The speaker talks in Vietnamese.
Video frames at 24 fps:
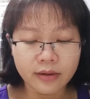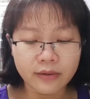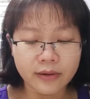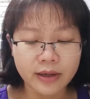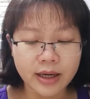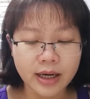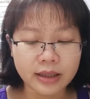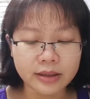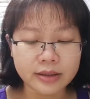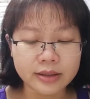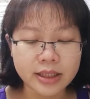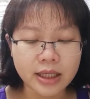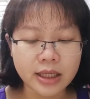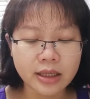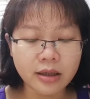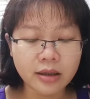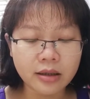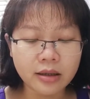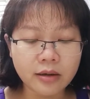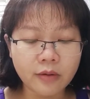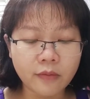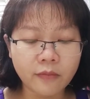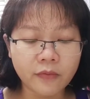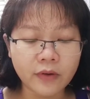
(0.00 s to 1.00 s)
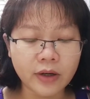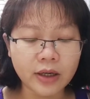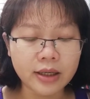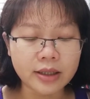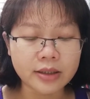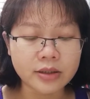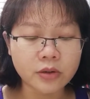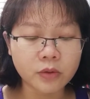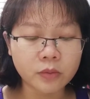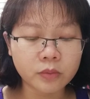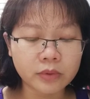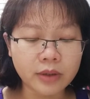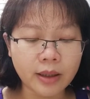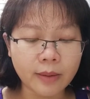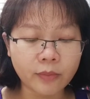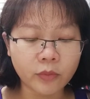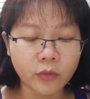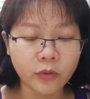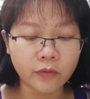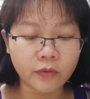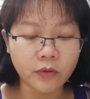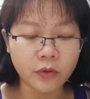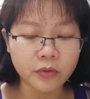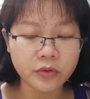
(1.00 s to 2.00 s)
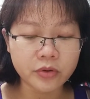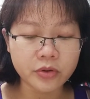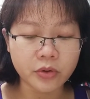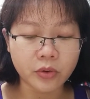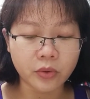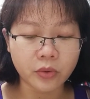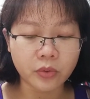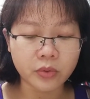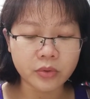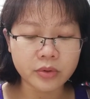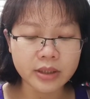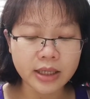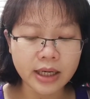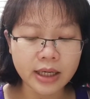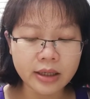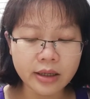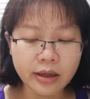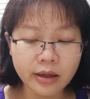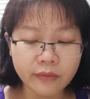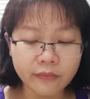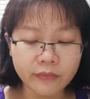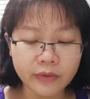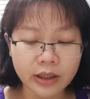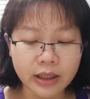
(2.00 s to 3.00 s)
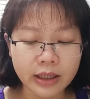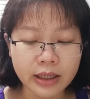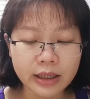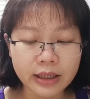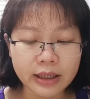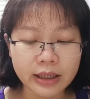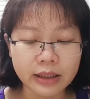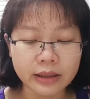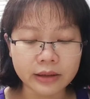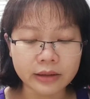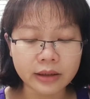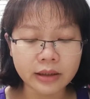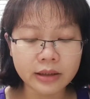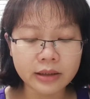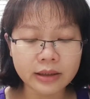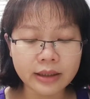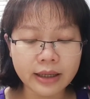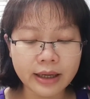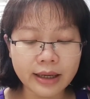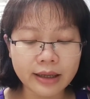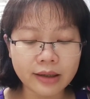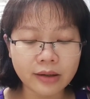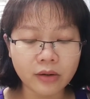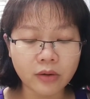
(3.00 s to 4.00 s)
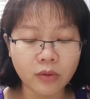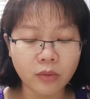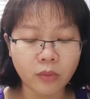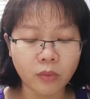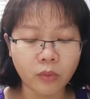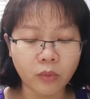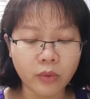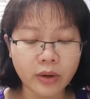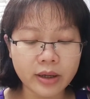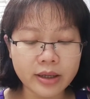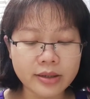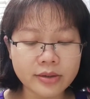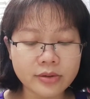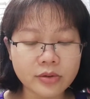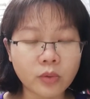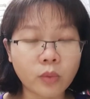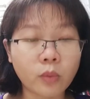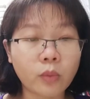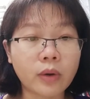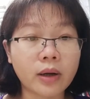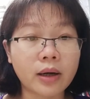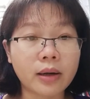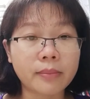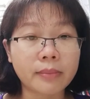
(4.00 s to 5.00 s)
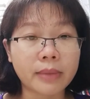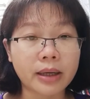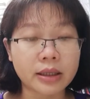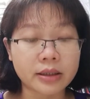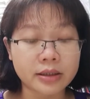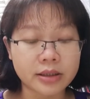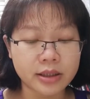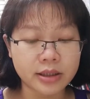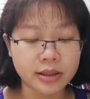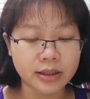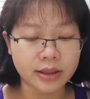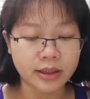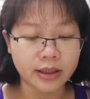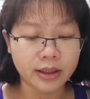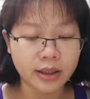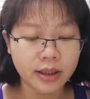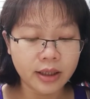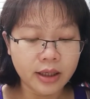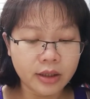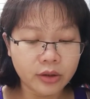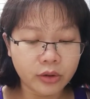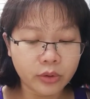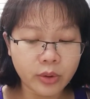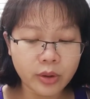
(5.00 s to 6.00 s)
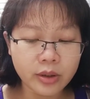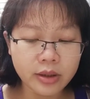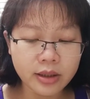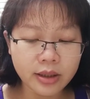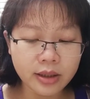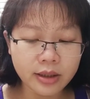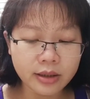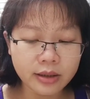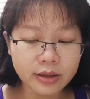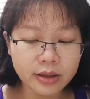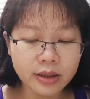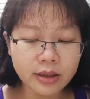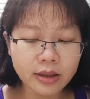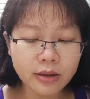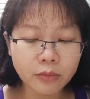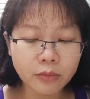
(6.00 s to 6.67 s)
rằng trái đất không phải là trung tâm của vũ trụ, trái đất và các hành tinh khác cùng quay xung quanh mặt trời. Tuy nhiên, khi